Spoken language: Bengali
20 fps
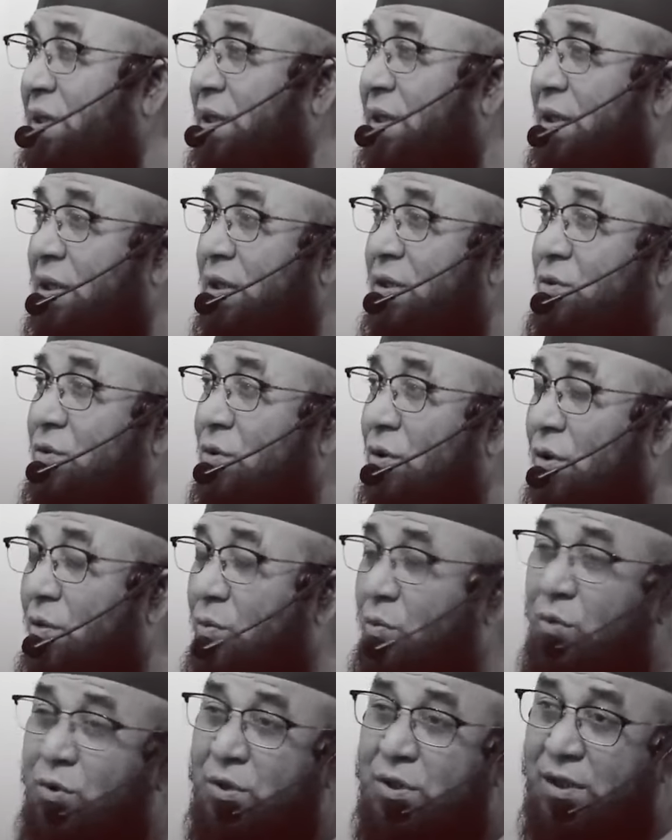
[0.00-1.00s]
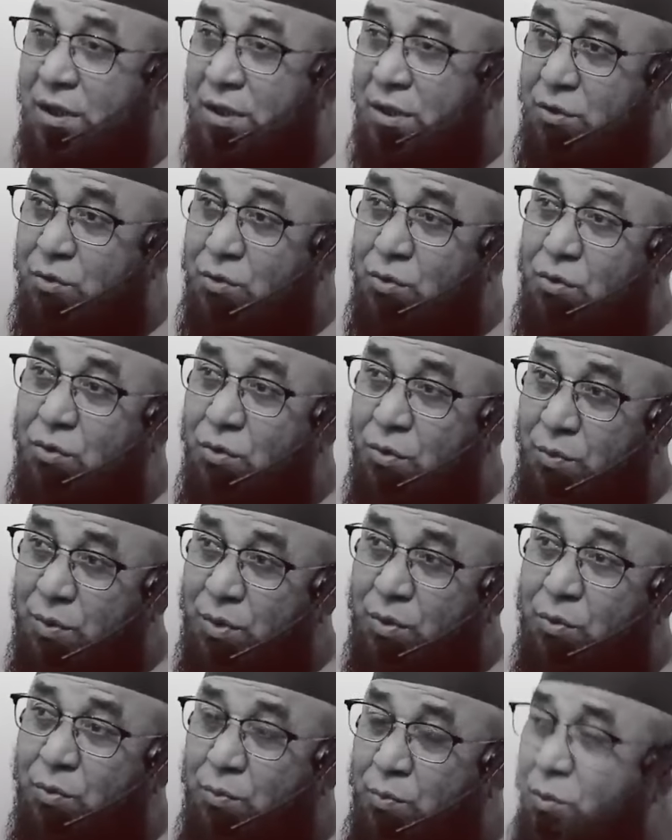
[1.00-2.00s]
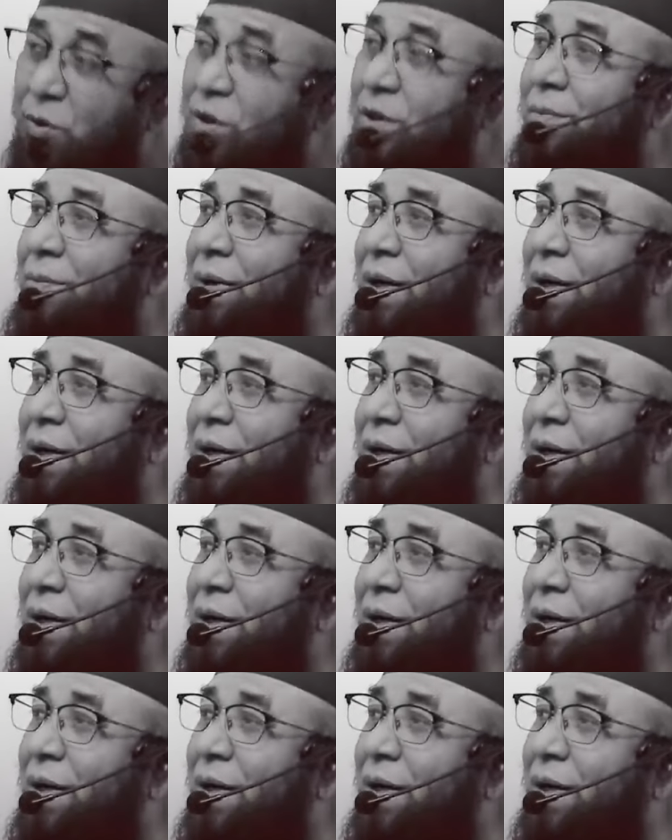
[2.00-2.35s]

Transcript: আমাদেরকে সর্বশ্রেষ্ঠ নবীর উন্মত